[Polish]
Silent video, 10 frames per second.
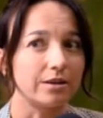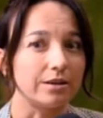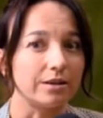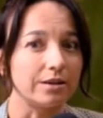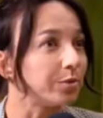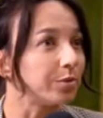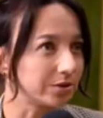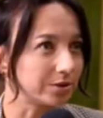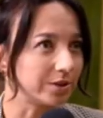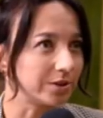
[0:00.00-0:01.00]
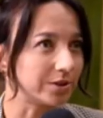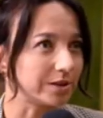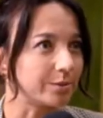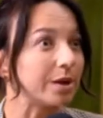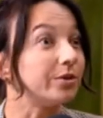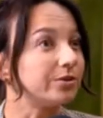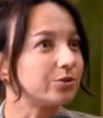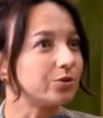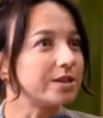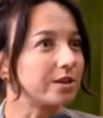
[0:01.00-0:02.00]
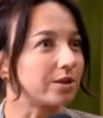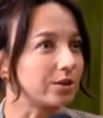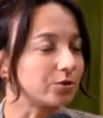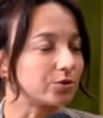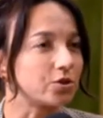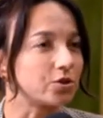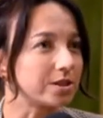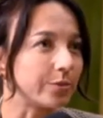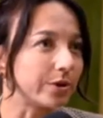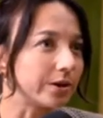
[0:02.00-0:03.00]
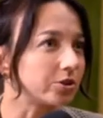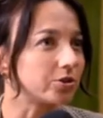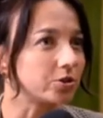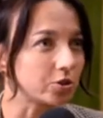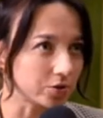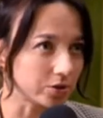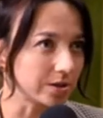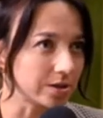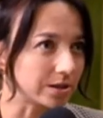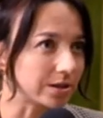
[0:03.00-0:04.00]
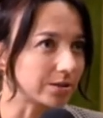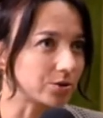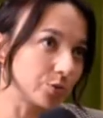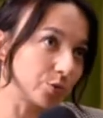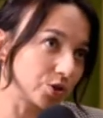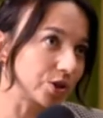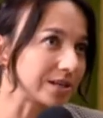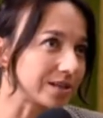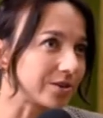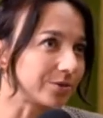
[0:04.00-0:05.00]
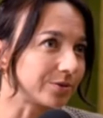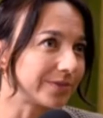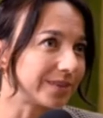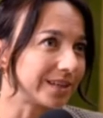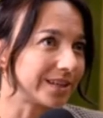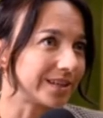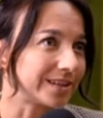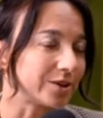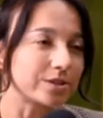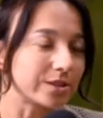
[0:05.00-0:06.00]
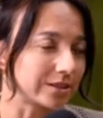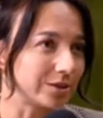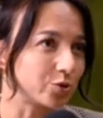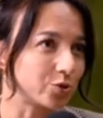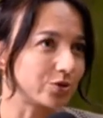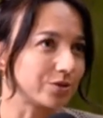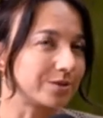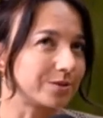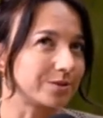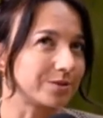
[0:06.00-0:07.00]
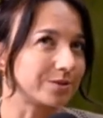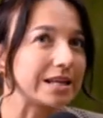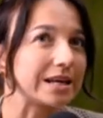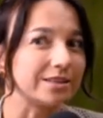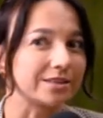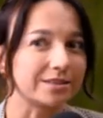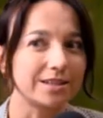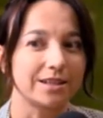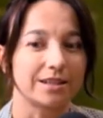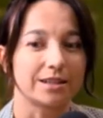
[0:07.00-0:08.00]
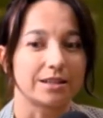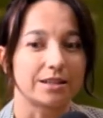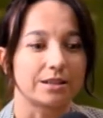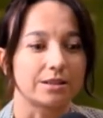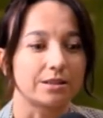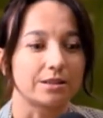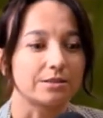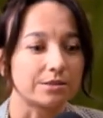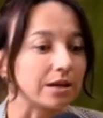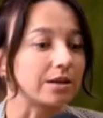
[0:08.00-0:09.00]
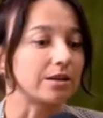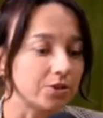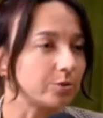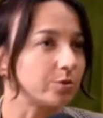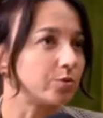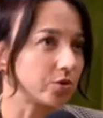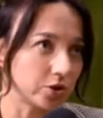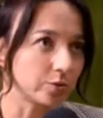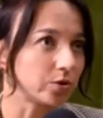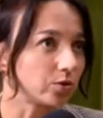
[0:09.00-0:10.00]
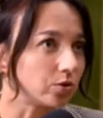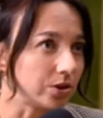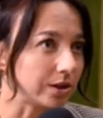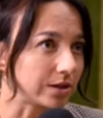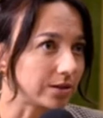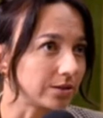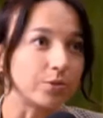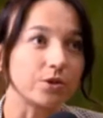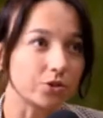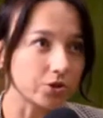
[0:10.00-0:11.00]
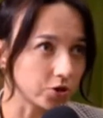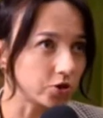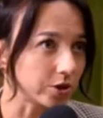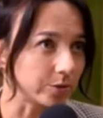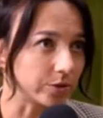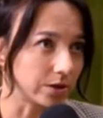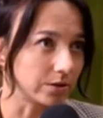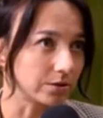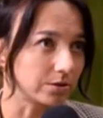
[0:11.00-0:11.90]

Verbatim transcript: i ja będę tym liderem, ja będę tą iskrą, to jeżeli zapali się tysiące iskier, to zrobi się jasno. I ostatnie już zdanie tak, idziemy przez ciemną dolinę i będzie jeszcze ciemniej.